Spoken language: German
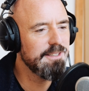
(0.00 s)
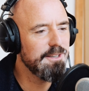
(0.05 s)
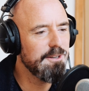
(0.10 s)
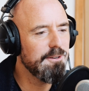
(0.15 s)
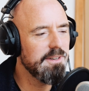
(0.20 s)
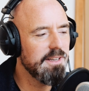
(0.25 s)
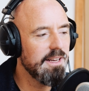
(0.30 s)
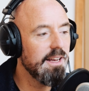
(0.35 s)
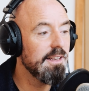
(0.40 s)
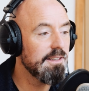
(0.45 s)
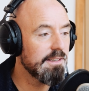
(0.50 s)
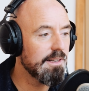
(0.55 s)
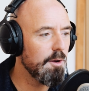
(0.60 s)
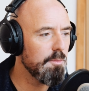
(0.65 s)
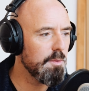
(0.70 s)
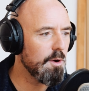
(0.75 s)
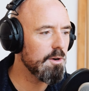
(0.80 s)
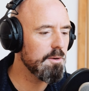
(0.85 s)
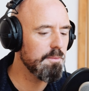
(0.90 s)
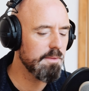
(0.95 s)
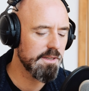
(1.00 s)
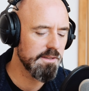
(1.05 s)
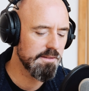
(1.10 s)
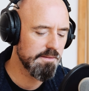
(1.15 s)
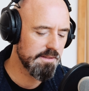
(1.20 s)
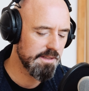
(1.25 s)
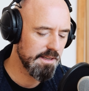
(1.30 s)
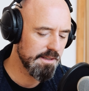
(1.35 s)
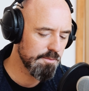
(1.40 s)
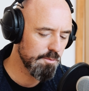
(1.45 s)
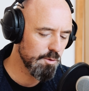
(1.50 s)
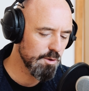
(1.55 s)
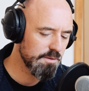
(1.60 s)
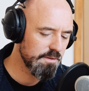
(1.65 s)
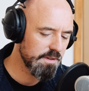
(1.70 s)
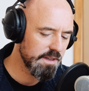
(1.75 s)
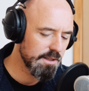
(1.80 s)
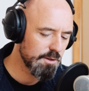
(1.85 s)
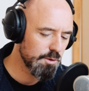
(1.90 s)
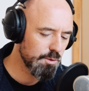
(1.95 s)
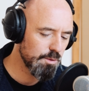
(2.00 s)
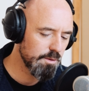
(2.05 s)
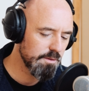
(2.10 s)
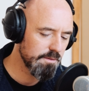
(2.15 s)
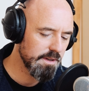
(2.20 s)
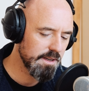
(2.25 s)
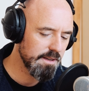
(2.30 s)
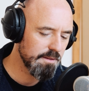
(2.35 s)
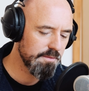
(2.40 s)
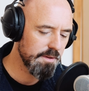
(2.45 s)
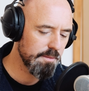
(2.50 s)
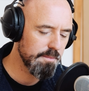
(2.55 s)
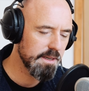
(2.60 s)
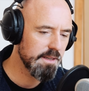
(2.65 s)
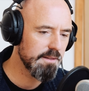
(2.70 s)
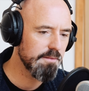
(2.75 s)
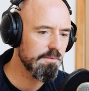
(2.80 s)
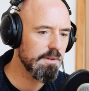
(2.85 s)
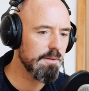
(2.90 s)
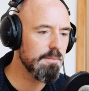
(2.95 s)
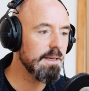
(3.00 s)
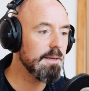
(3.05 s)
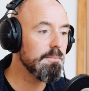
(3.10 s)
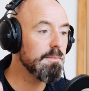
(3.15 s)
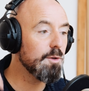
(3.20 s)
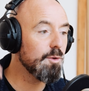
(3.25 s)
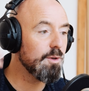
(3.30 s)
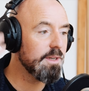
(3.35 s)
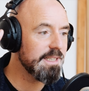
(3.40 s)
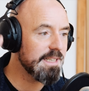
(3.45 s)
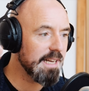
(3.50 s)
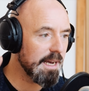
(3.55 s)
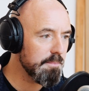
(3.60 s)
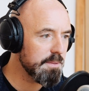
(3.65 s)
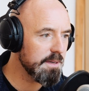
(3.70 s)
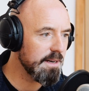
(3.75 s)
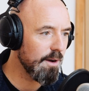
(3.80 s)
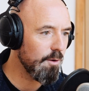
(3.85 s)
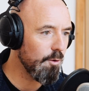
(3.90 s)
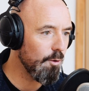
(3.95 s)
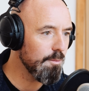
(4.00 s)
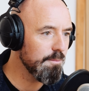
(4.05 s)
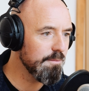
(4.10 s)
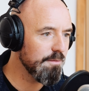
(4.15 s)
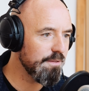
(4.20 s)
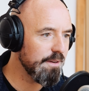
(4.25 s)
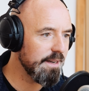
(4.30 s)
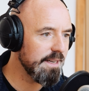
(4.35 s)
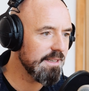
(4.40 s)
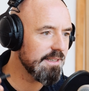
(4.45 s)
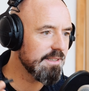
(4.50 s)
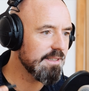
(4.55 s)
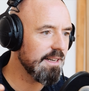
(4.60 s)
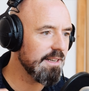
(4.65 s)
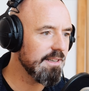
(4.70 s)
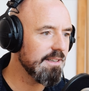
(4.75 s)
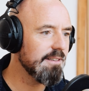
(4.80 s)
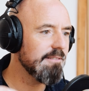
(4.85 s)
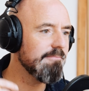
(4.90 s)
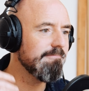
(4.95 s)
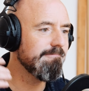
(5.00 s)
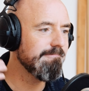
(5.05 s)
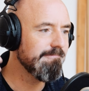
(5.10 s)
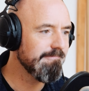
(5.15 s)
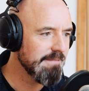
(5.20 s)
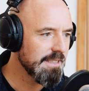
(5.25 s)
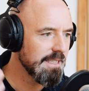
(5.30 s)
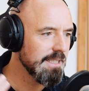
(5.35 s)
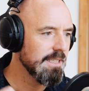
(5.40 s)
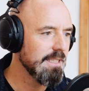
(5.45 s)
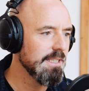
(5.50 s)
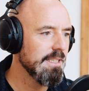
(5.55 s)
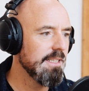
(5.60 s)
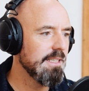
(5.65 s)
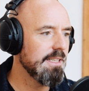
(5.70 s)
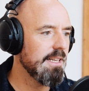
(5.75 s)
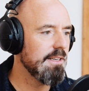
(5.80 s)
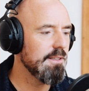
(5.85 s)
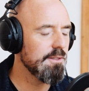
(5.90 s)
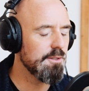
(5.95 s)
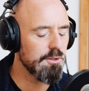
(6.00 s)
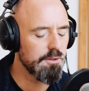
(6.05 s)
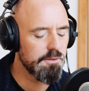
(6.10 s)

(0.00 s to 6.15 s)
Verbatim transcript: genau. Ich glaube auch immer, das, das muss wehtun, weil wenn man, wenn man immer nur die Treppe nach oben fällt, dann dann ist